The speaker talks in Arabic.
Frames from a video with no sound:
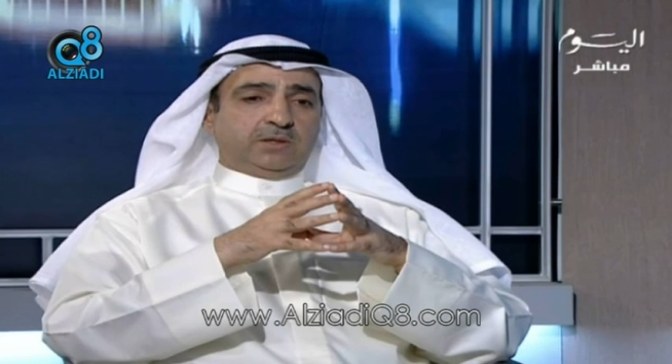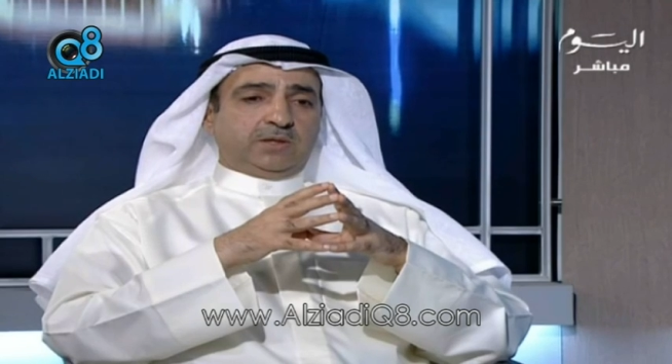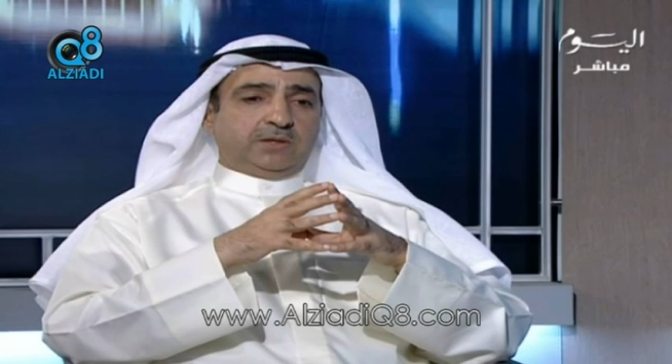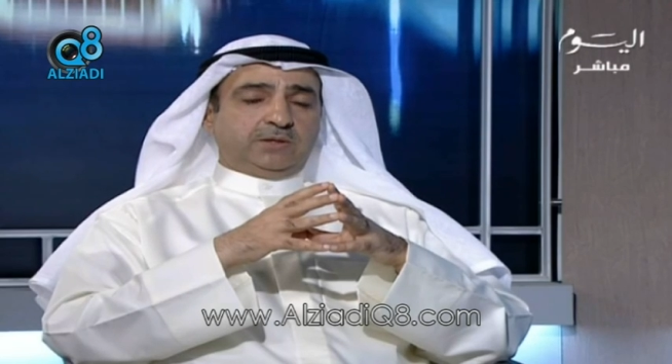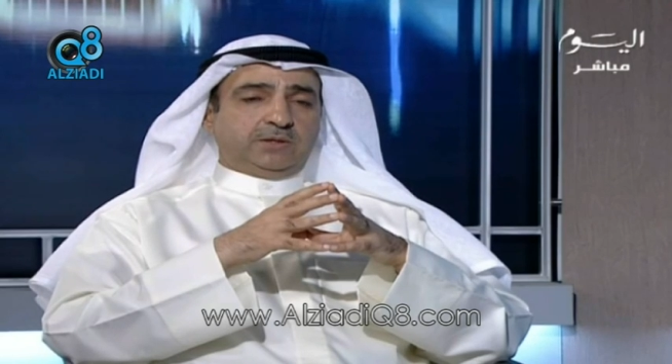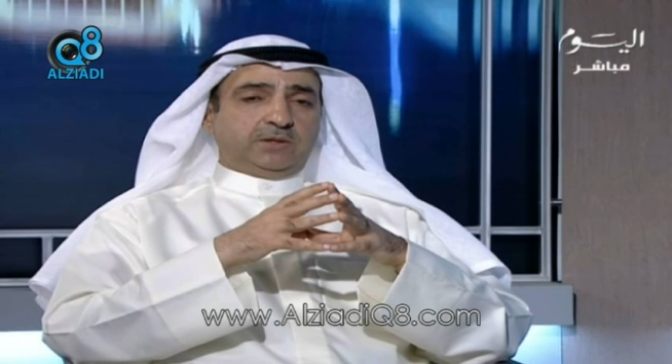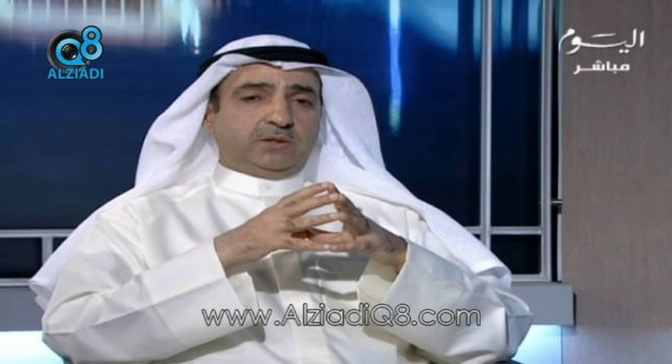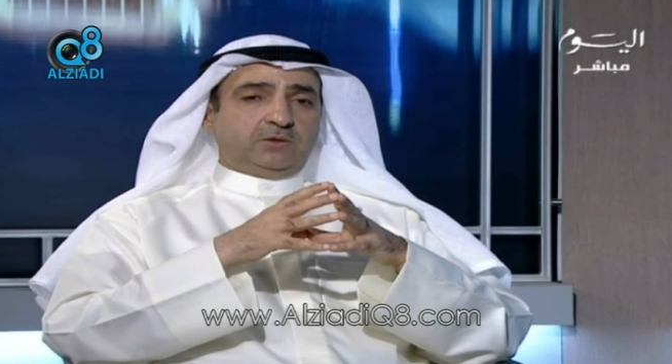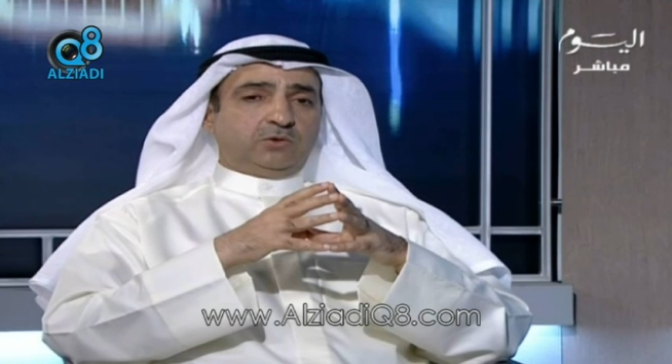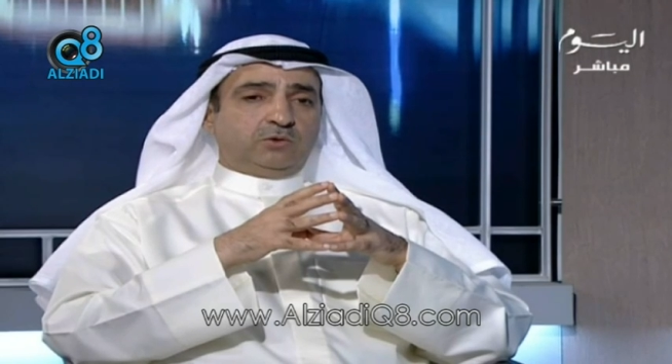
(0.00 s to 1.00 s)
يعني
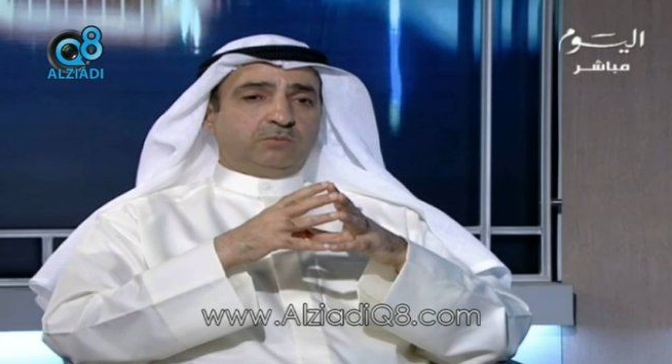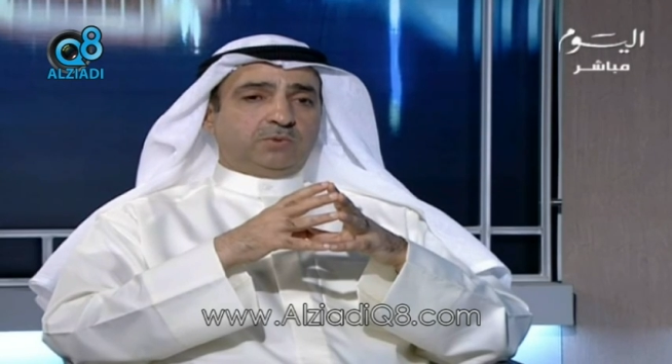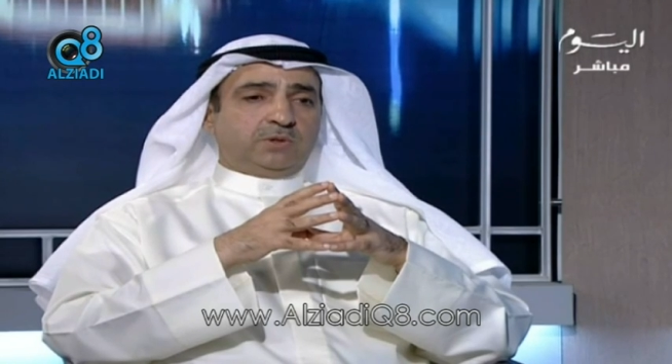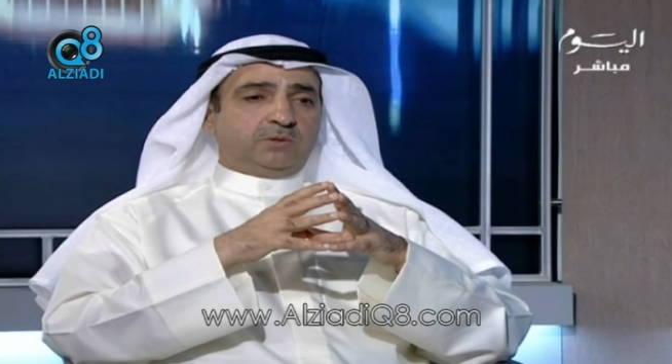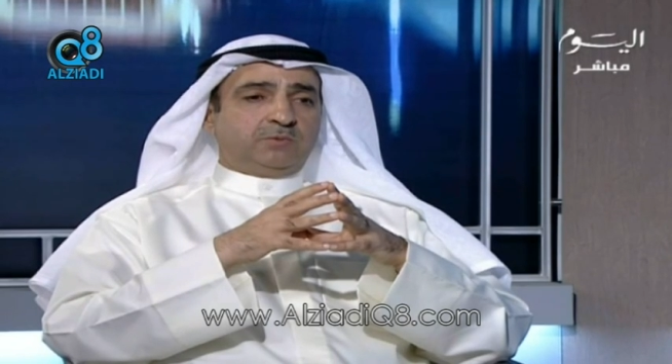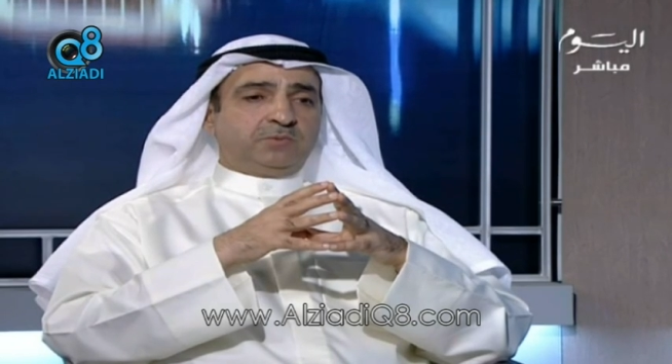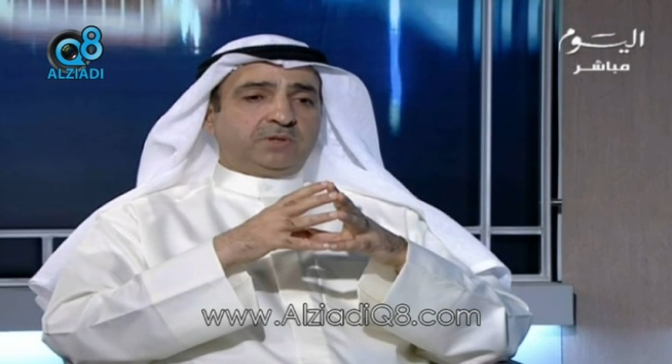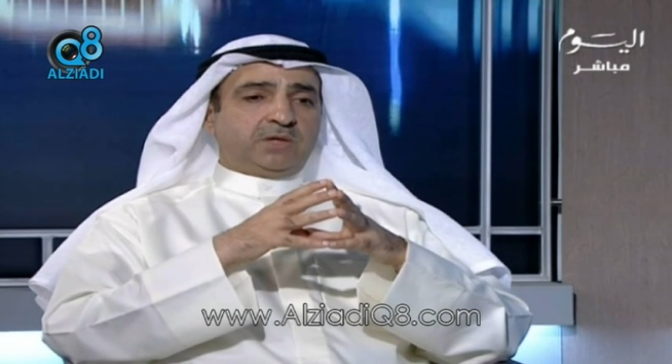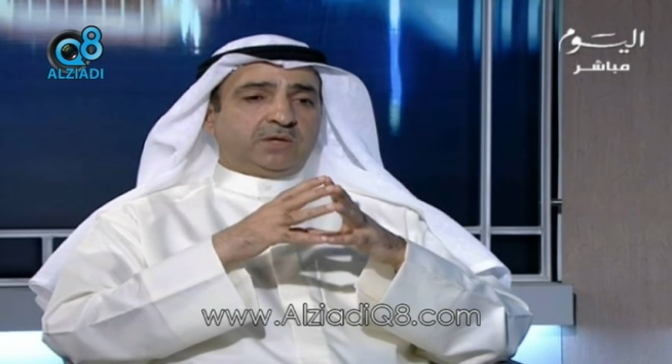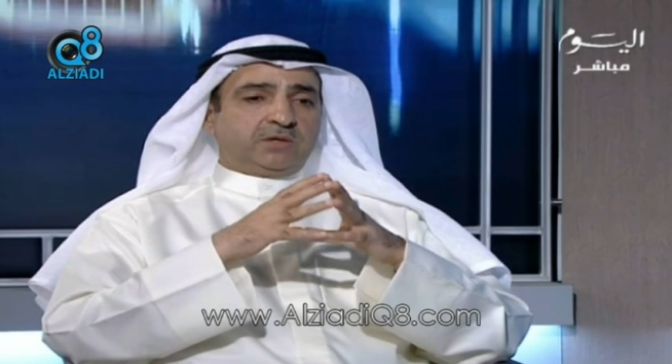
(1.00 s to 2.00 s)
اليوم
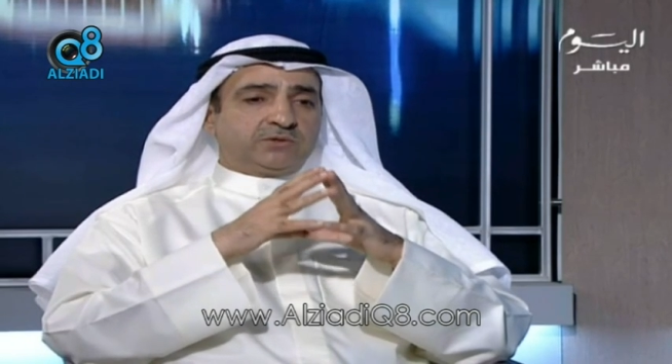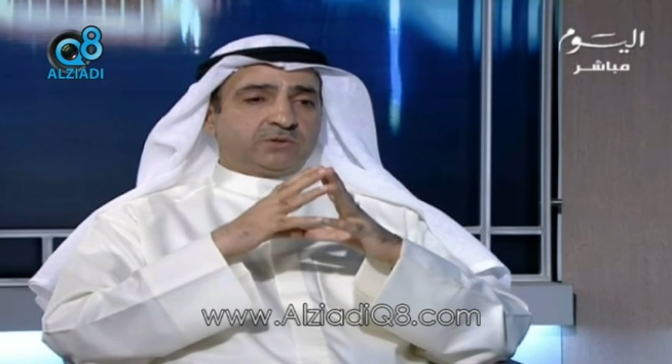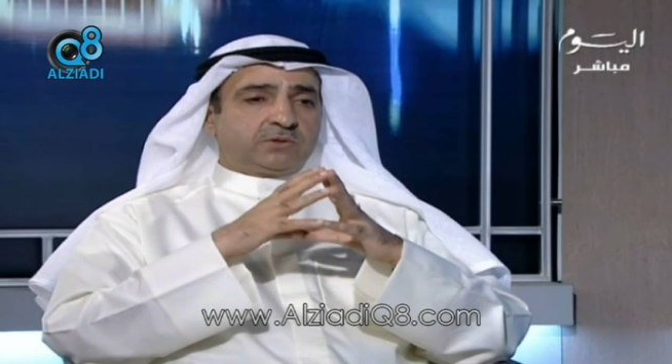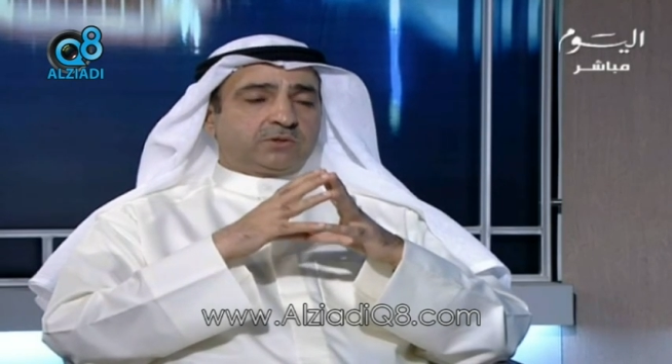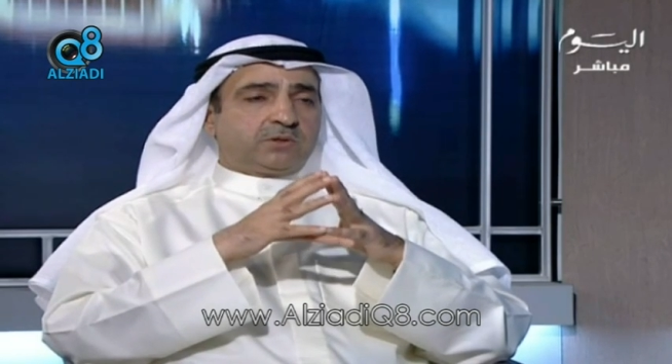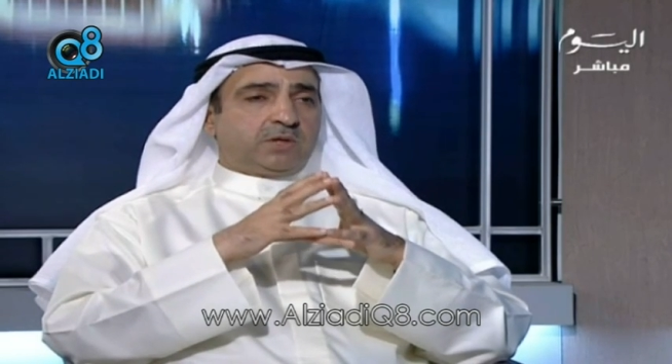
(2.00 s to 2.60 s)
ممكن انا اصر